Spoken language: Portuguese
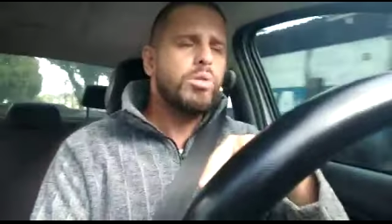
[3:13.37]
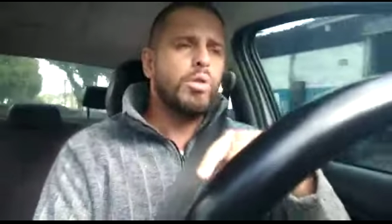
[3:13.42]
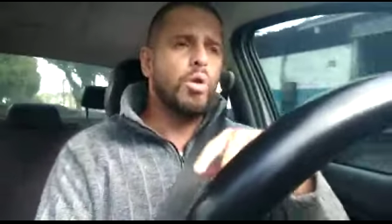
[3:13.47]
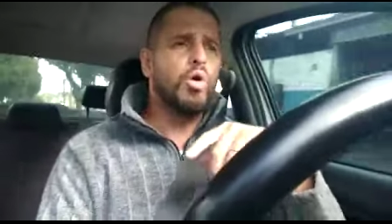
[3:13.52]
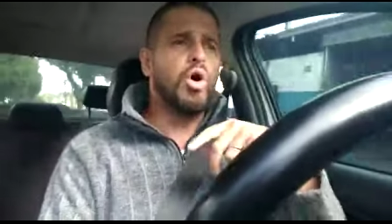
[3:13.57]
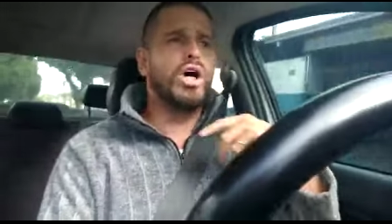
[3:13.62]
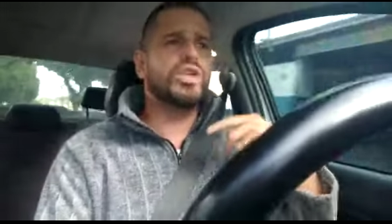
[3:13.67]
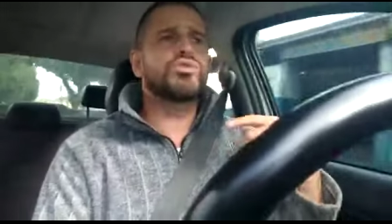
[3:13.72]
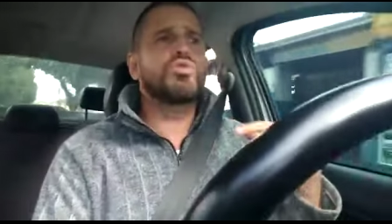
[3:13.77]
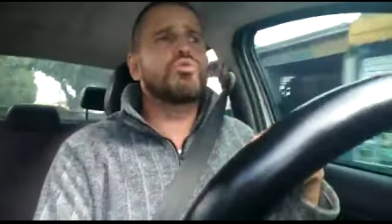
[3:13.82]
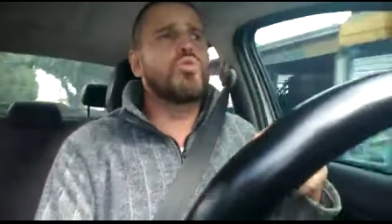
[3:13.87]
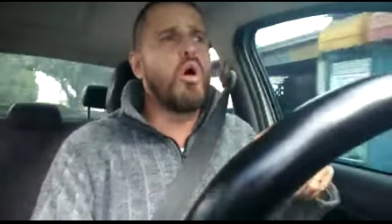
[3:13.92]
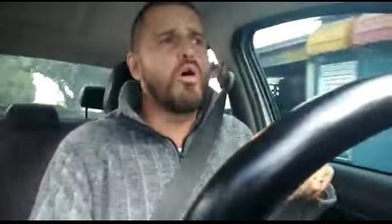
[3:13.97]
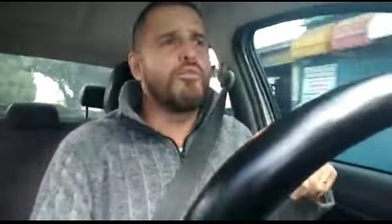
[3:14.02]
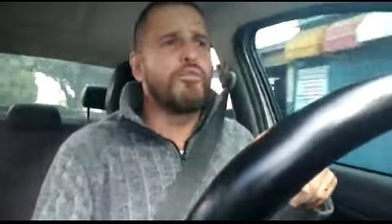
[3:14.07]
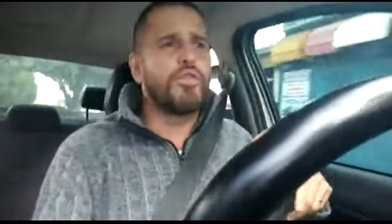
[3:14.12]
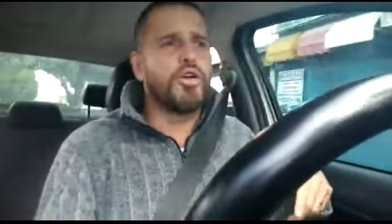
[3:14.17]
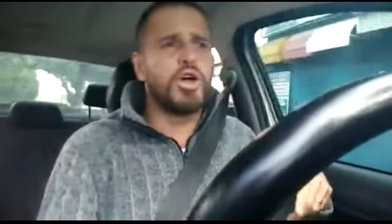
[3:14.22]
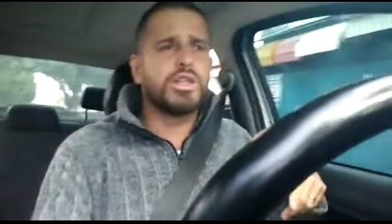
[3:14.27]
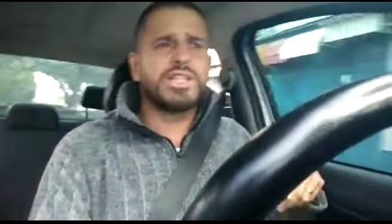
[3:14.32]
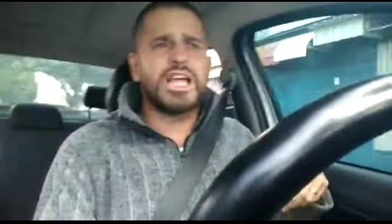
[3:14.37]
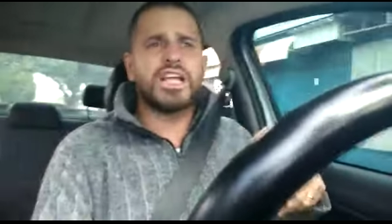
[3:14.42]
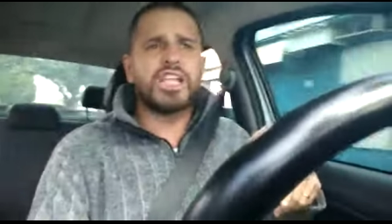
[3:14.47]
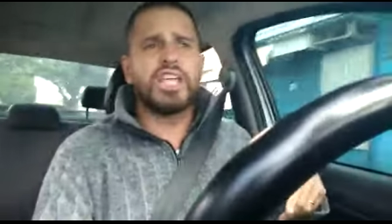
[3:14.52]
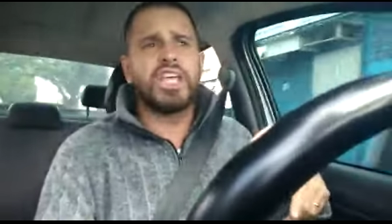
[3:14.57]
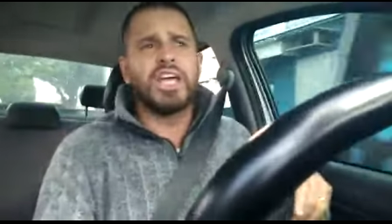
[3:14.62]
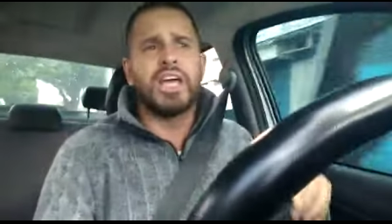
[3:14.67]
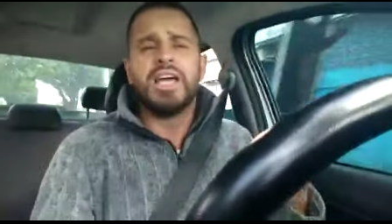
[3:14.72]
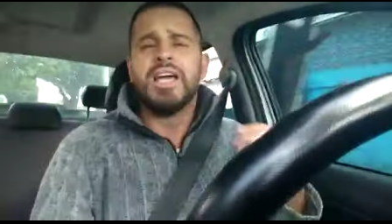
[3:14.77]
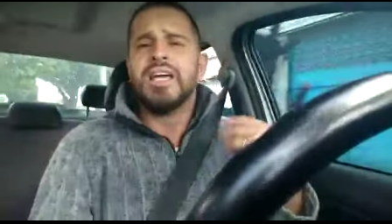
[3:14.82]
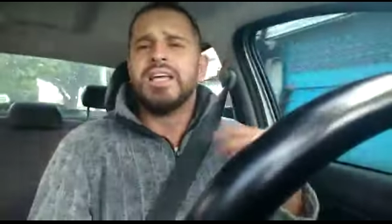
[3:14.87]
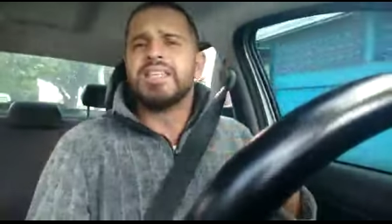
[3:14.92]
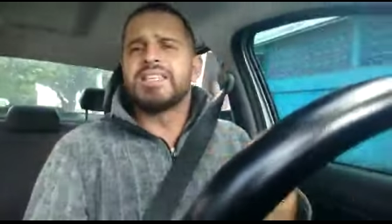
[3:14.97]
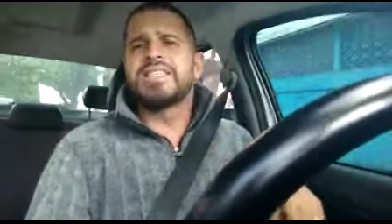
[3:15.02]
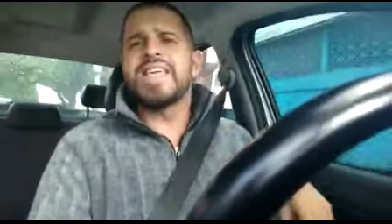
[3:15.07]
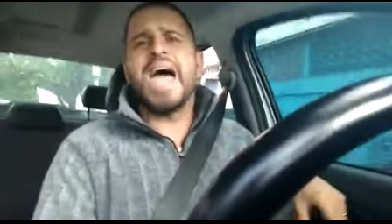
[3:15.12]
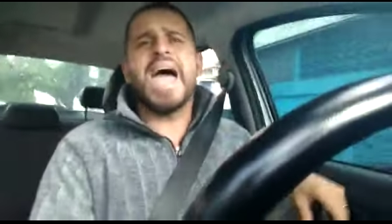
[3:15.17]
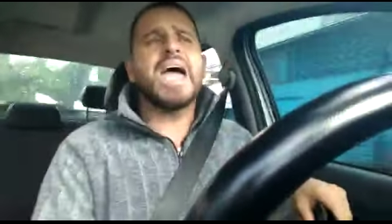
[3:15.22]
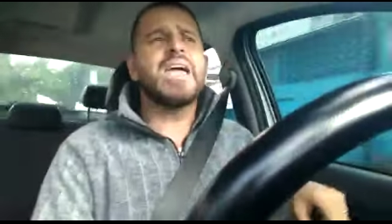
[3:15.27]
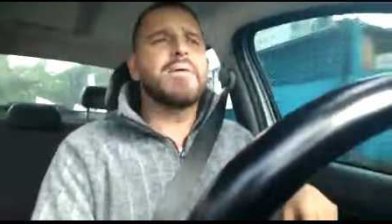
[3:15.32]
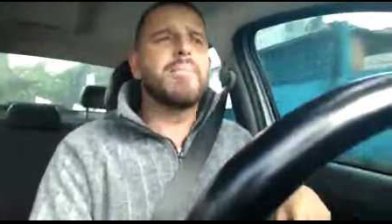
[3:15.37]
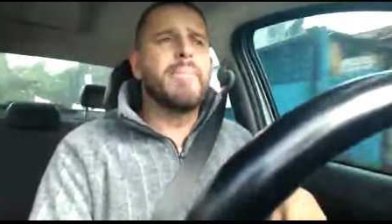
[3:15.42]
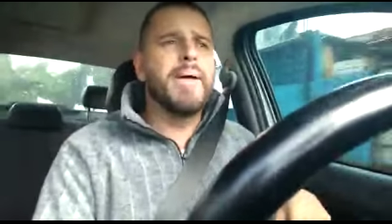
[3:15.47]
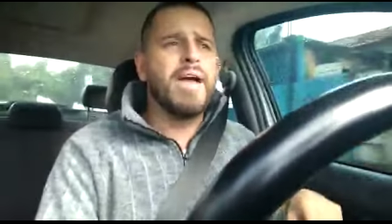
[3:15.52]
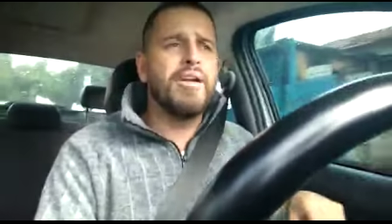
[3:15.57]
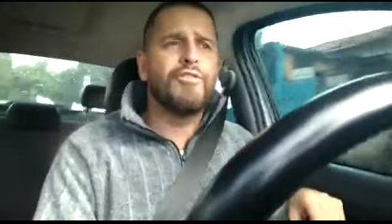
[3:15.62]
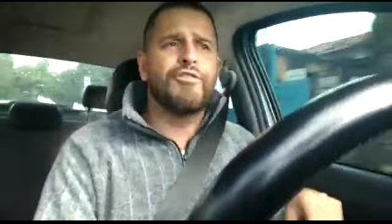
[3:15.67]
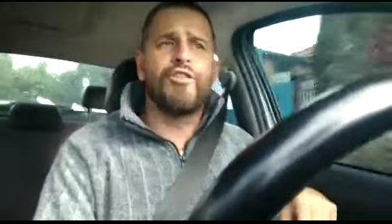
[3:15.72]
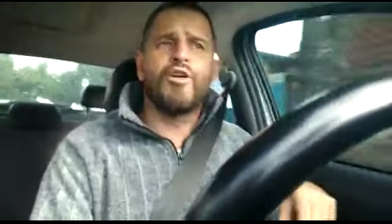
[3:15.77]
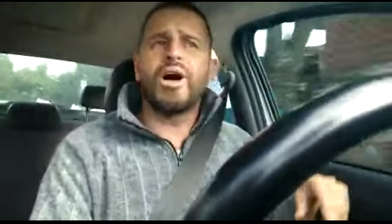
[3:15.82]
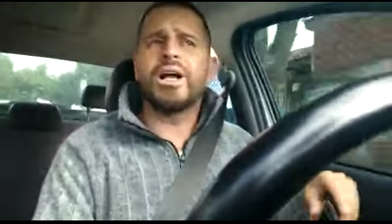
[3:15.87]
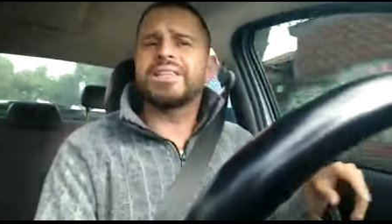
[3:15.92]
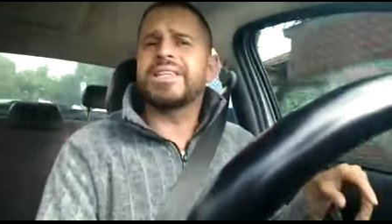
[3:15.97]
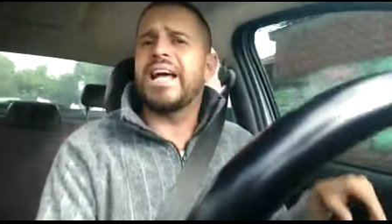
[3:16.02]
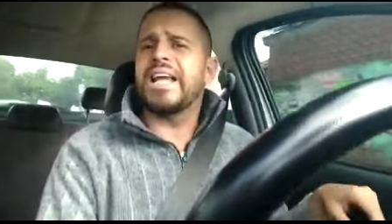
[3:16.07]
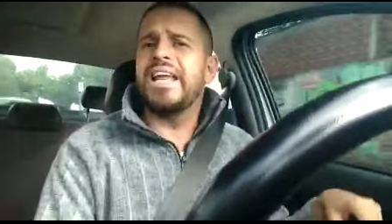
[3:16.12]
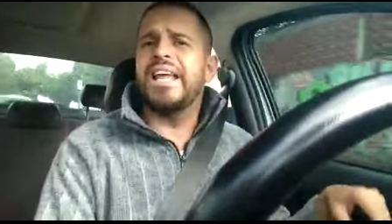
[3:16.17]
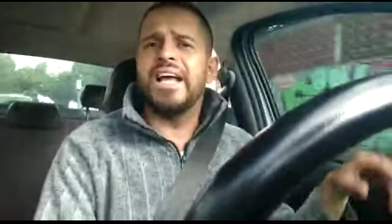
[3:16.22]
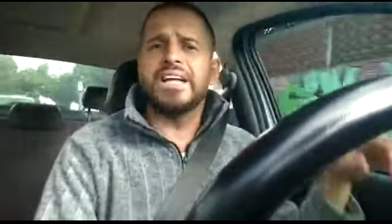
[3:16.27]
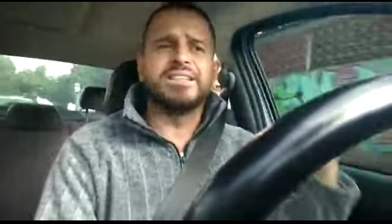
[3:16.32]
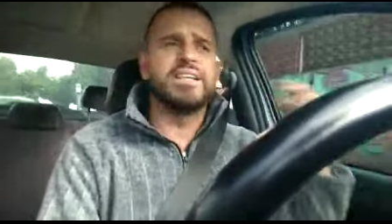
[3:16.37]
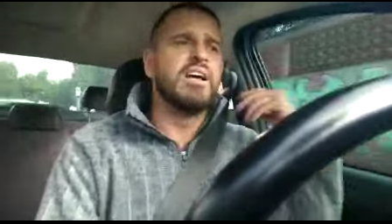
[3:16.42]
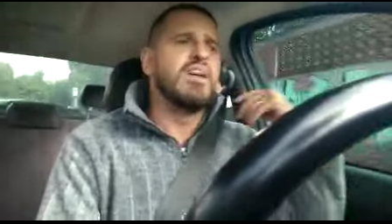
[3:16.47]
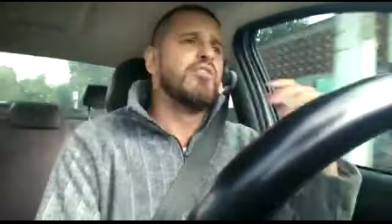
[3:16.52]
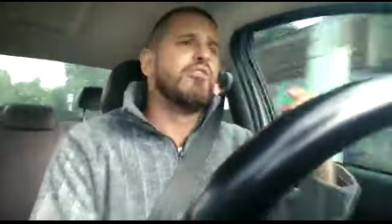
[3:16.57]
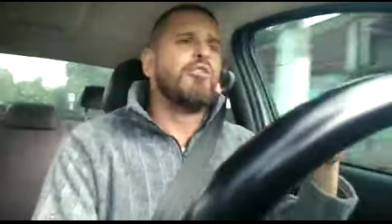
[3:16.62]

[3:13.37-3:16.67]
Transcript: Outro confronto aqui, CRB e Fortaleza.